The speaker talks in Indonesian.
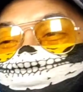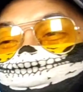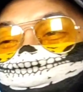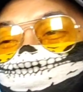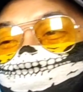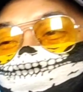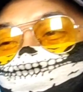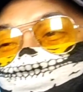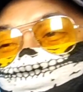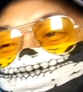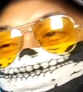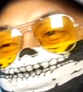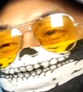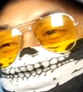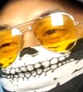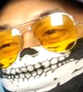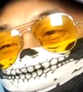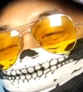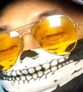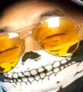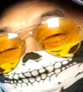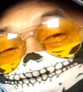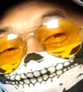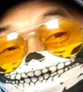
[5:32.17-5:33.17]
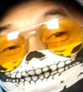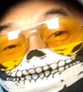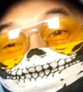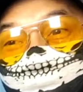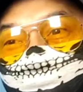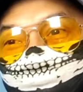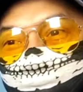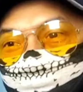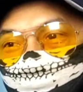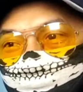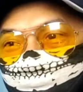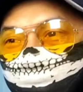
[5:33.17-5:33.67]
dari mereka sendiri bukan
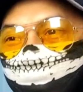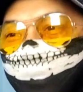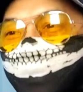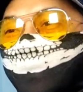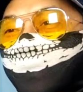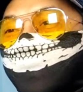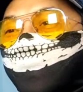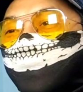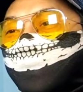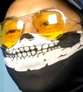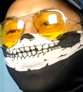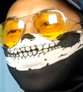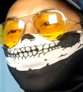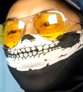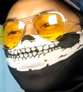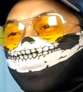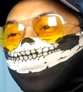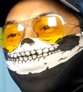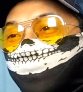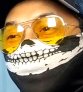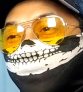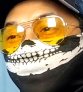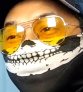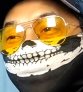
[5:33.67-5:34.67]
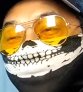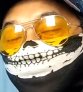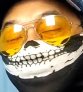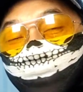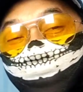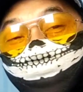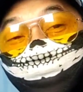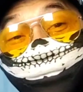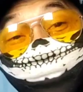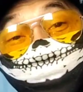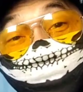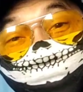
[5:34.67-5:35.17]
dari saya. Oke, kita
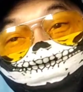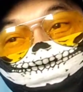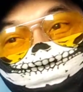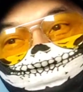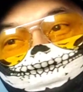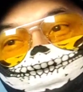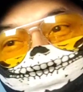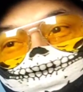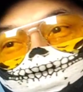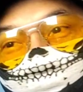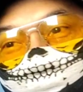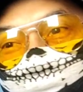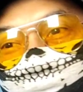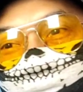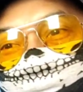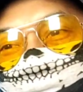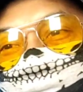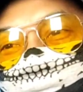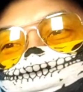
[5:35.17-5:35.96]
lihat videonya ya.